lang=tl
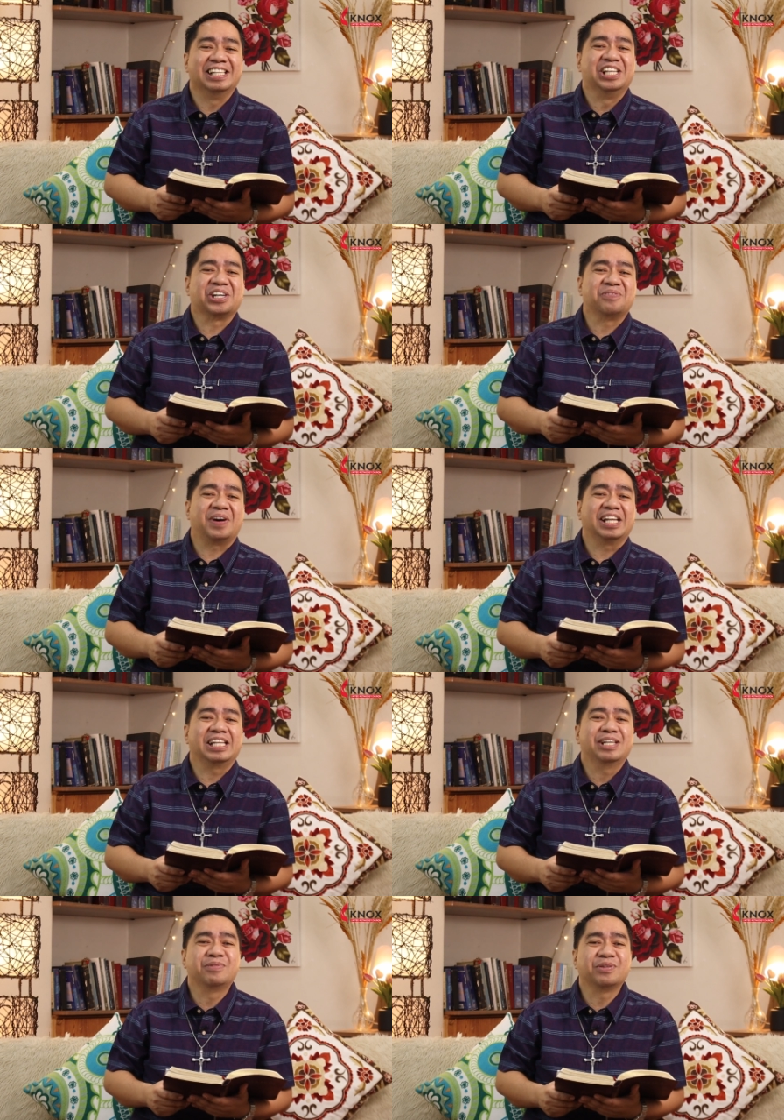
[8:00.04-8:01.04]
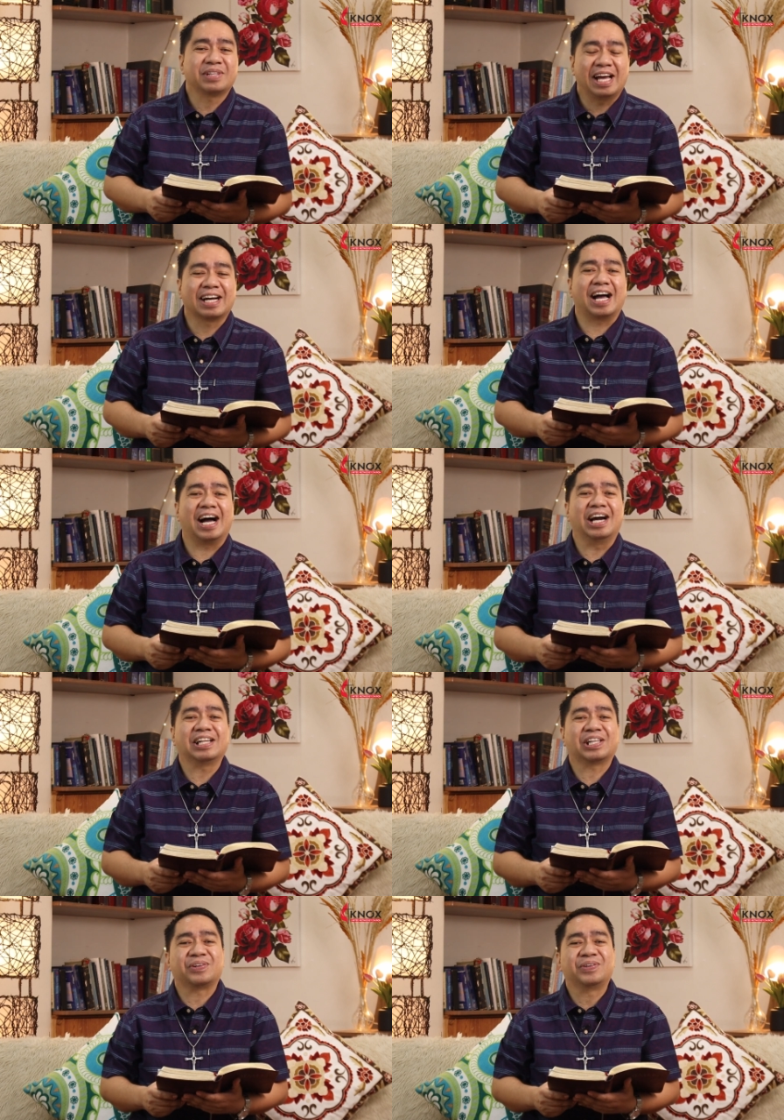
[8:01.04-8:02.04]
Hindi ko malilimutan
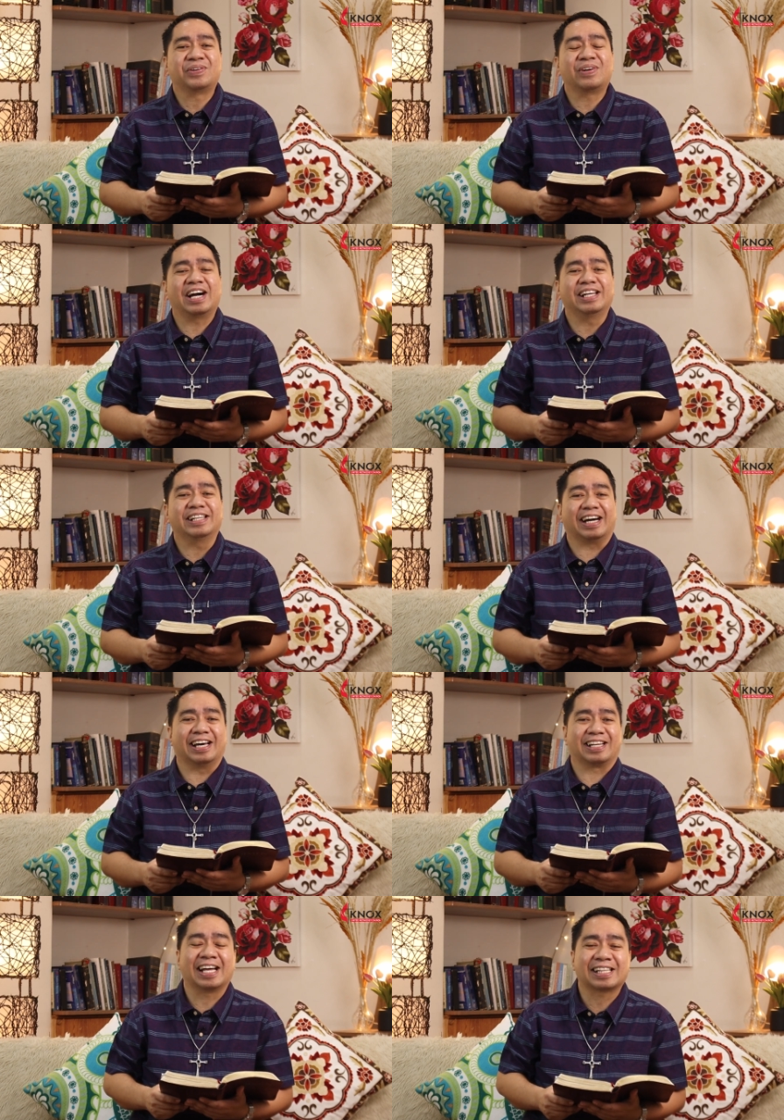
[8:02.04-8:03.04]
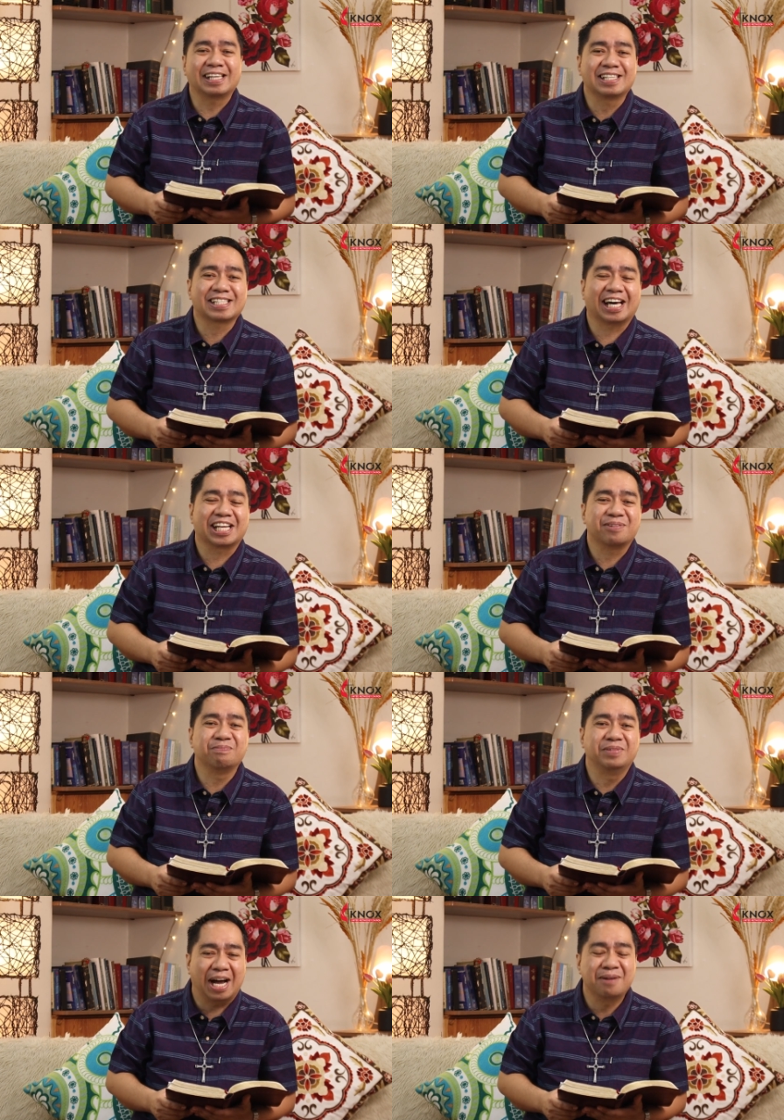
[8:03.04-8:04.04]
kahit ako ay nakaratay sa
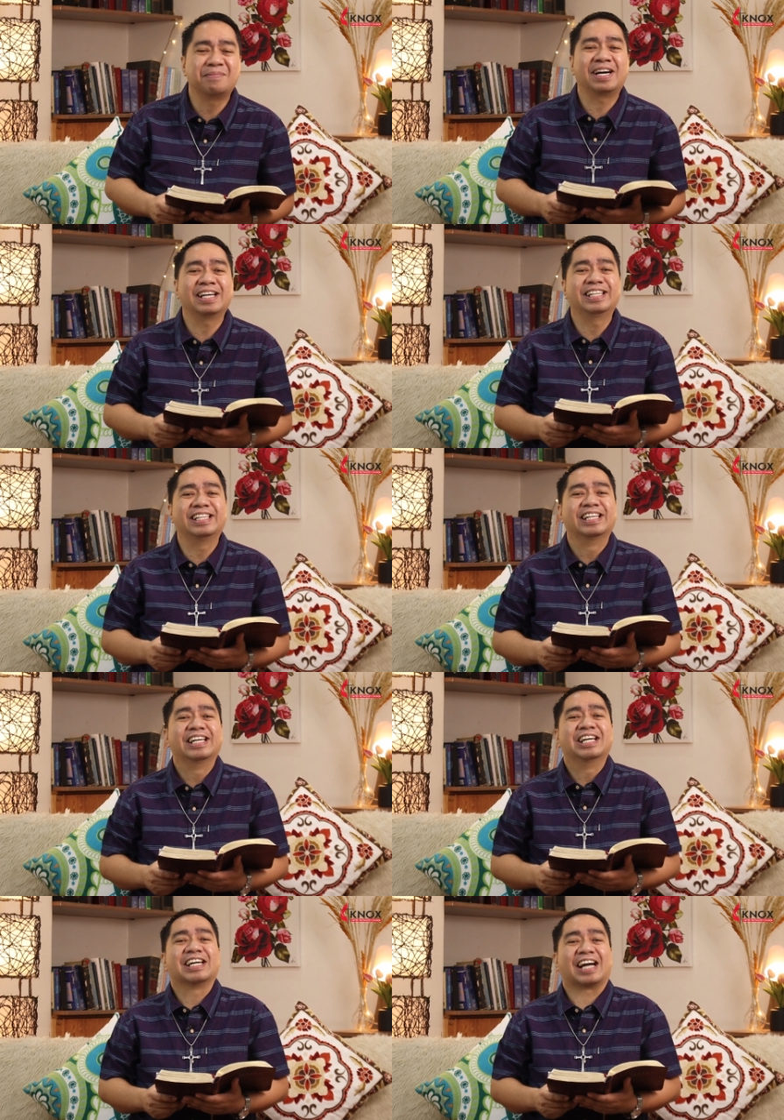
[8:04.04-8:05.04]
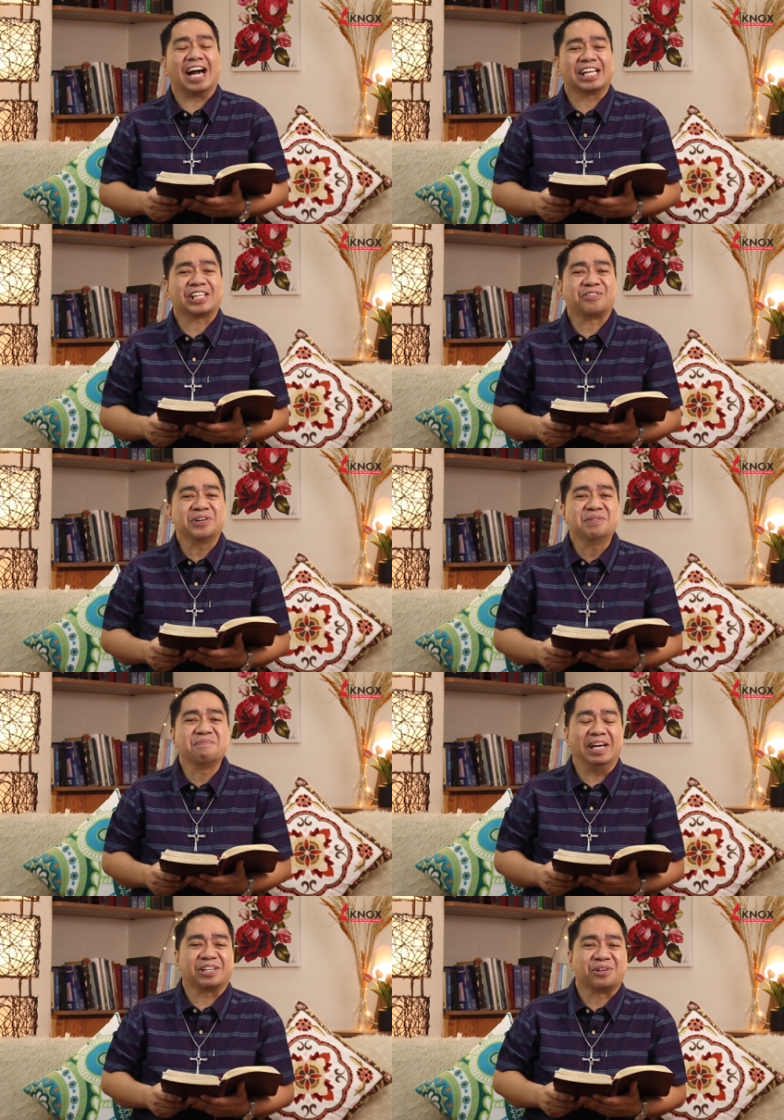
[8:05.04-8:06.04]
karamdaman, kahit ako'y
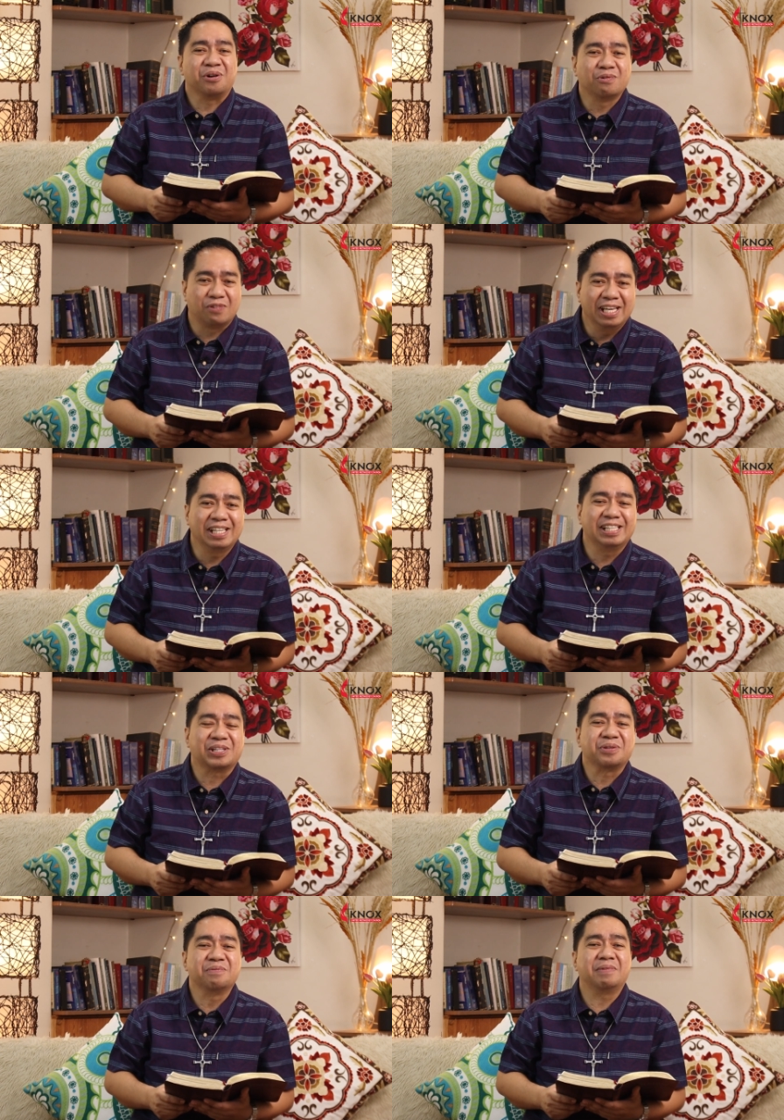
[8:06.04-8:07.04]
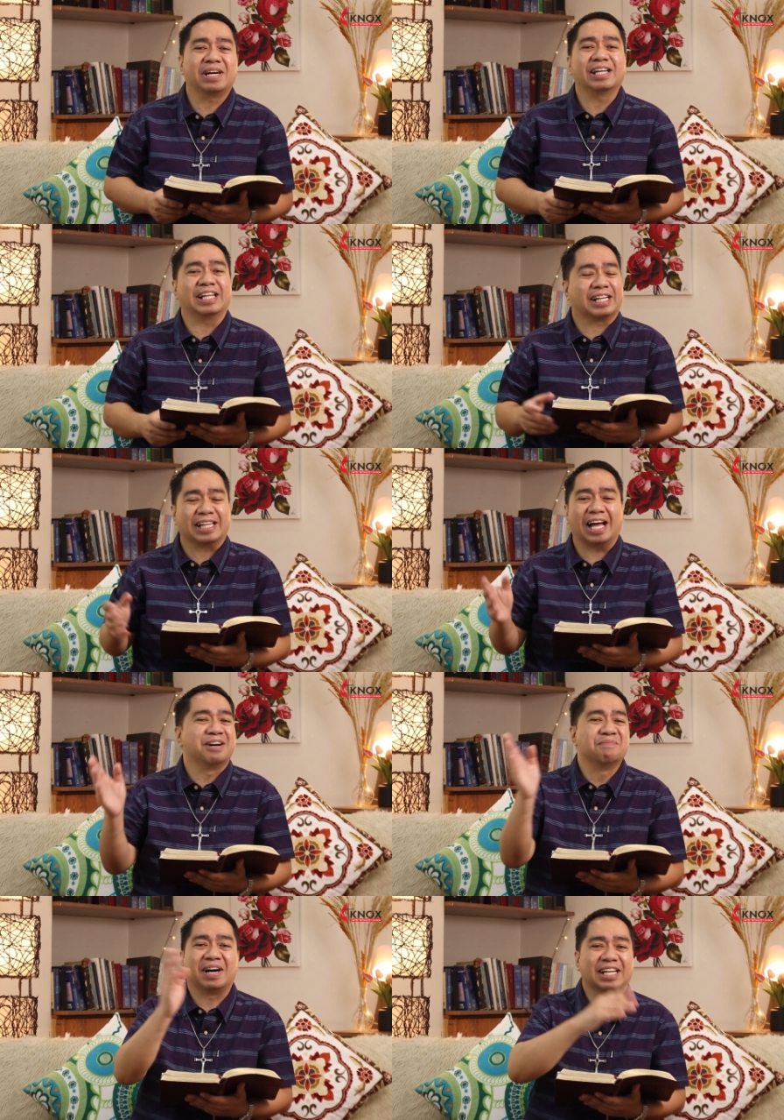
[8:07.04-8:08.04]
may COVID nitong mga
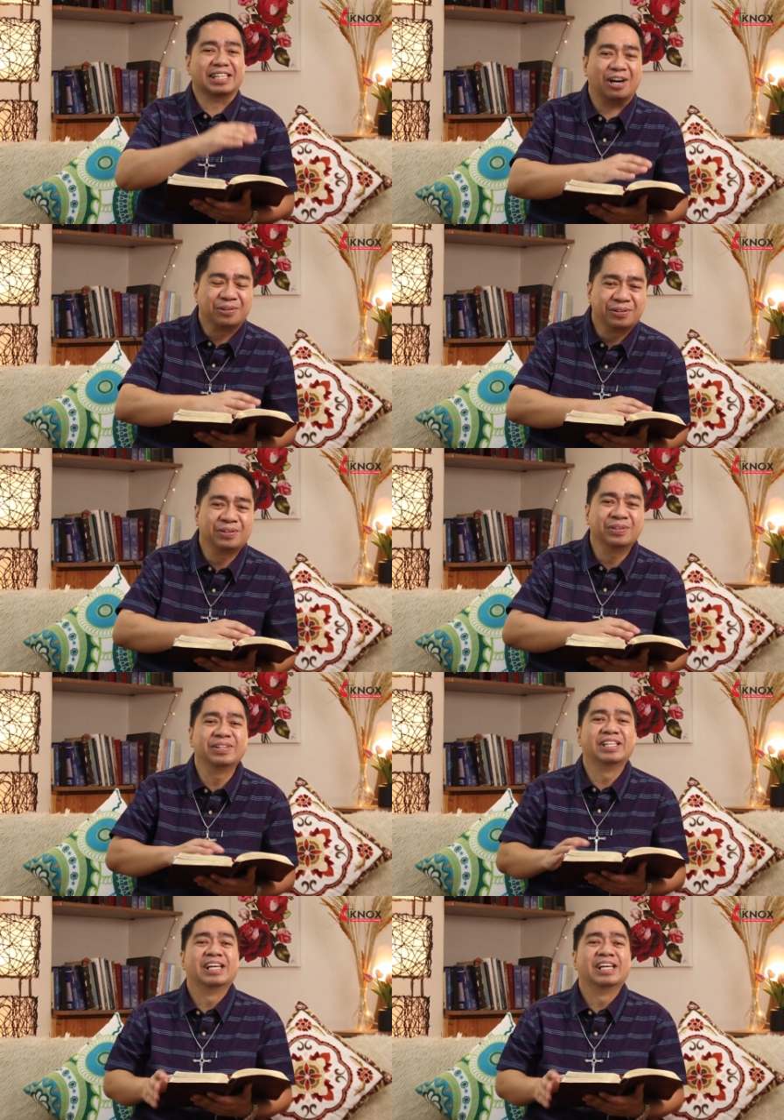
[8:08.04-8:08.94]
nagdaang mga taon,